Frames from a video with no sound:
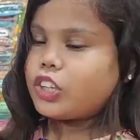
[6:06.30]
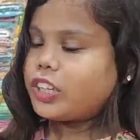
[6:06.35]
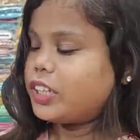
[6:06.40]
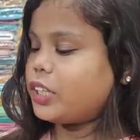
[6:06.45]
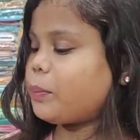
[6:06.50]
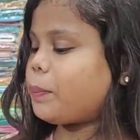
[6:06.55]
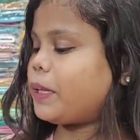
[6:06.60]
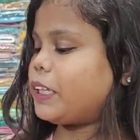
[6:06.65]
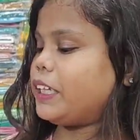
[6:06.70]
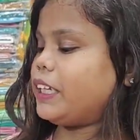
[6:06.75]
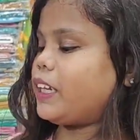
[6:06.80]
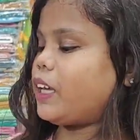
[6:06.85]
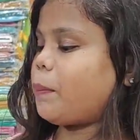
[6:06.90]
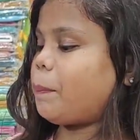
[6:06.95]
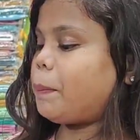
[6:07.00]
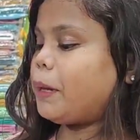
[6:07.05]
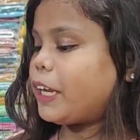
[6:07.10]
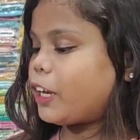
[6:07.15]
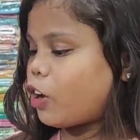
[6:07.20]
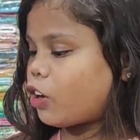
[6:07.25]
ஸோ இது பார்த்திங்கன்னா
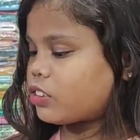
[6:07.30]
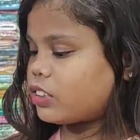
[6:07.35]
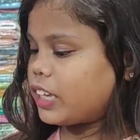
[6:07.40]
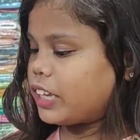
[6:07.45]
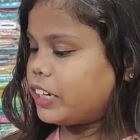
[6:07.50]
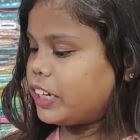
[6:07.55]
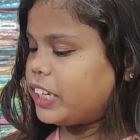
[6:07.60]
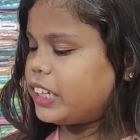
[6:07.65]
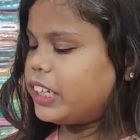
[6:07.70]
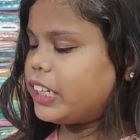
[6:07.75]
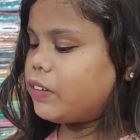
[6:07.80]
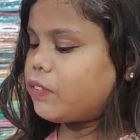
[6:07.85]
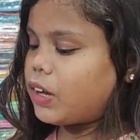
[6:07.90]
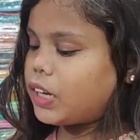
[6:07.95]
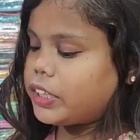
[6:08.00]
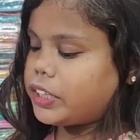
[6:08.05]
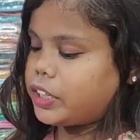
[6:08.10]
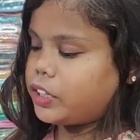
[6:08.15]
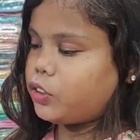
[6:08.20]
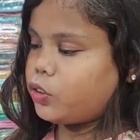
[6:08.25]
பீகாக் சாரி
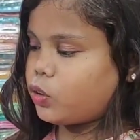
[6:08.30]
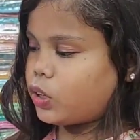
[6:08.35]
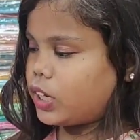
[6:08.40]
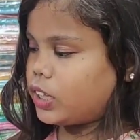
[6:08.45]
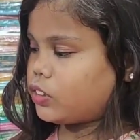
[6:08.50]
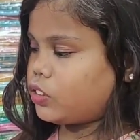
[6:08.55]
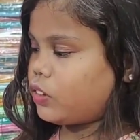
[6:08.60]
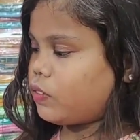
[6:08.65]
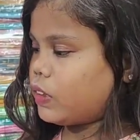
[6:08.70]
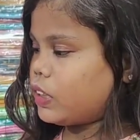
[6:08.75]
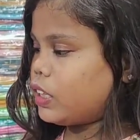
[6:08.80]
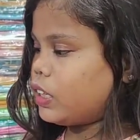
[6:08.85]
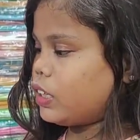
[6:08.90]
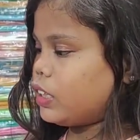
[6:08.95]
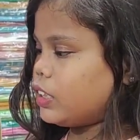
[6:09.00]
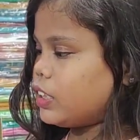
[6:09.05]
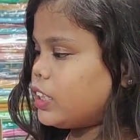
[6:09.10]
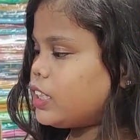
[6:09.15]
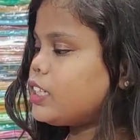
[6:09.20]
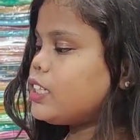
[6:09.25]
தீபாவளிக்கு நியூ கலெக்ஷன்
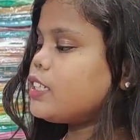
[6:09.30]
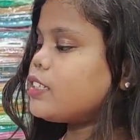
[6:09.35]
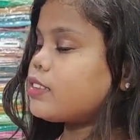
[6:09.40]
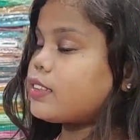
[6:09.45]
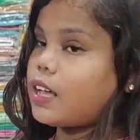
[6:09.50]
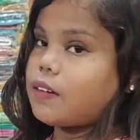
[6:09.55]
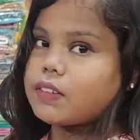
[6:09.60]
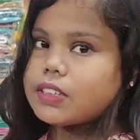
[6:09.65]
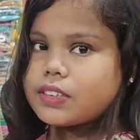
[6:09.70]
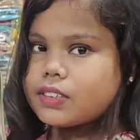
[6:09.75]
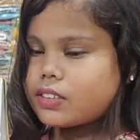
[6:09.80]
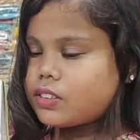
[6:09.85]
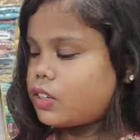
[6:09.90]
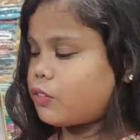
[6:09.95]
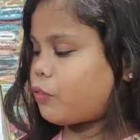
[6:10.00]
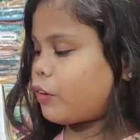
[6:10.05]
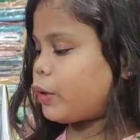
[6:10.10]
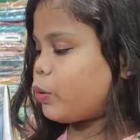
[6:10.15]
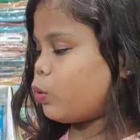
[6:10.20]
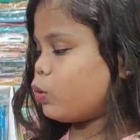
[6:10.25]
வந்துருக்குது செவன் சிக்ஸ்டி
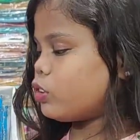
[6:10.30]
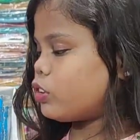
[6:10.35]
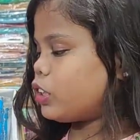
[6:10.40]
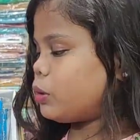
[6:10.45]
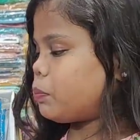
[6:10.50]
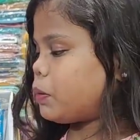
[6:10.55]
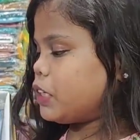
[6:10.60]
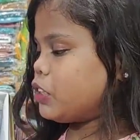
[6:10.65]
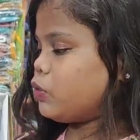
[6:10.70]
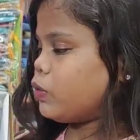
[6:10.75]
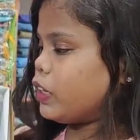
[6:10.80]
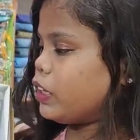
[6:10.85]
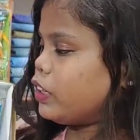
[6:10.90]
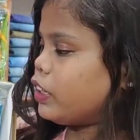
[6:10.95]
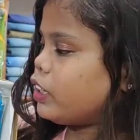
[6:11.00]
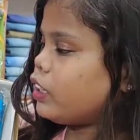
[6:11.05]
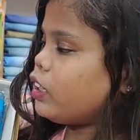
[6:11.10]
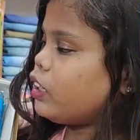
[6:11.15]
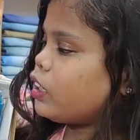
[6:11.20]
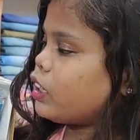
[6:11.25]
ஃபைவ் ஹோல்சேல் ப்ரைஸ்
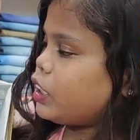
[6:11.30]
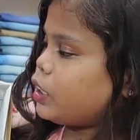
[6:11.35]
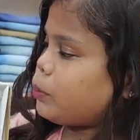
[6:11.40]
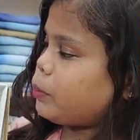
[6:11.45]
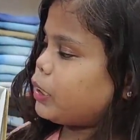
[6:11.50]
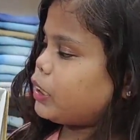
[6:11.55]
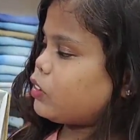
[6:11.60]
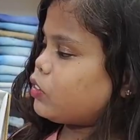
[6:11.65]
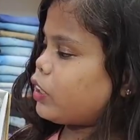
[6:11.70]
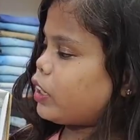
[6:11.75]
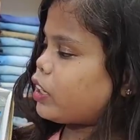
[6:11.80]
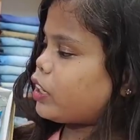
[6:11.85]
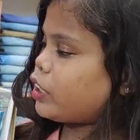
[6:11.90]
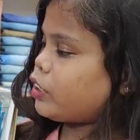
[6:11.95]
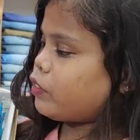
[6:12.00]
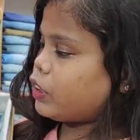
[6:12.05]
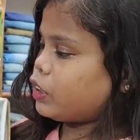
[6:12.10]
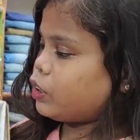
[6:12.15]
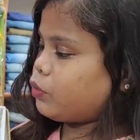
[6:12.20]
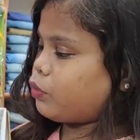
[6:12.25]
வருது இது மாதிரி
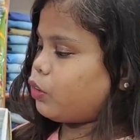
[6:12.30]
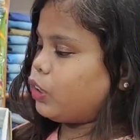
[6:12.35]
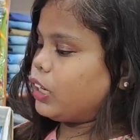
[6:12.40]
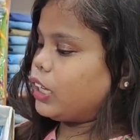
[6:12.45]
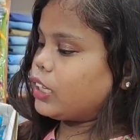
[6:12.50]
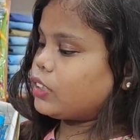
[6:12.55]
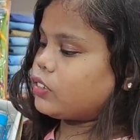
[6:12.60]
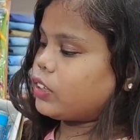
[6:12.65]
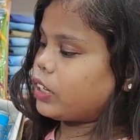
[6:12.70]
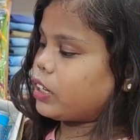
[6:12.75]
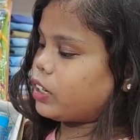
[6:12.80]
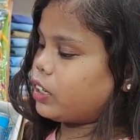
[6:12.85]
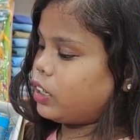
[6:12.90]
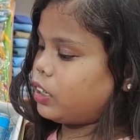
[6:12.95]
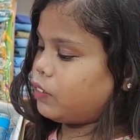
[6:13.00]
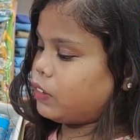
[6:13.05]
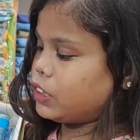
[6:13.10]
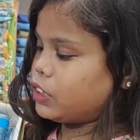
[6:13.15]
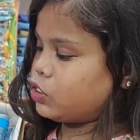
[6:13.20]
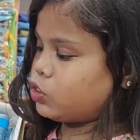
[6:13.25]
செக்குடு வருது ஃபுல்லாக
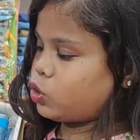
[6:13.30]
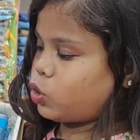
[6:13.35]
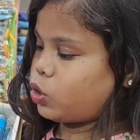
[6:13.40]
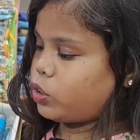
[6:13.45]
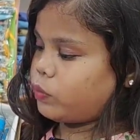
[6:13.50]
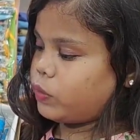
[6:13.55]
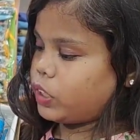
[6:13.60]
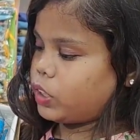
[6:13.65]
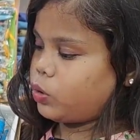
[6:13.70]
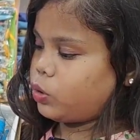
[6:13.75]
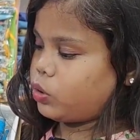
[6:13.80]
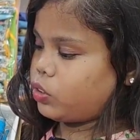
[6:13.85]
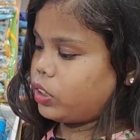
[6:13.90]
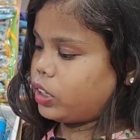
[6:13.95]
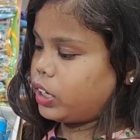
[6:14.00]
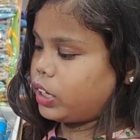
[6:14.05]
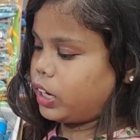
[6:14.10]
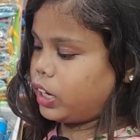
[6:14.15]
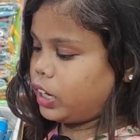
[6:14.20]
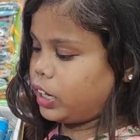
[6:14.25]
செக்குடில் வந்து ஸ்டோன் ஒர்க்
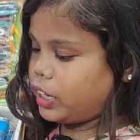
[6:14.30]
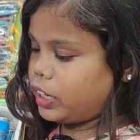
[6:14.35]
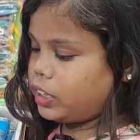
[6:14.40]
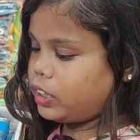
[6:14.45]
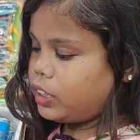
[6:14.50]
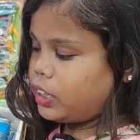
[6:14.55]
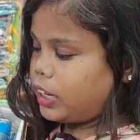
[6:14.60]
கொடுத்துருக்குறாங்க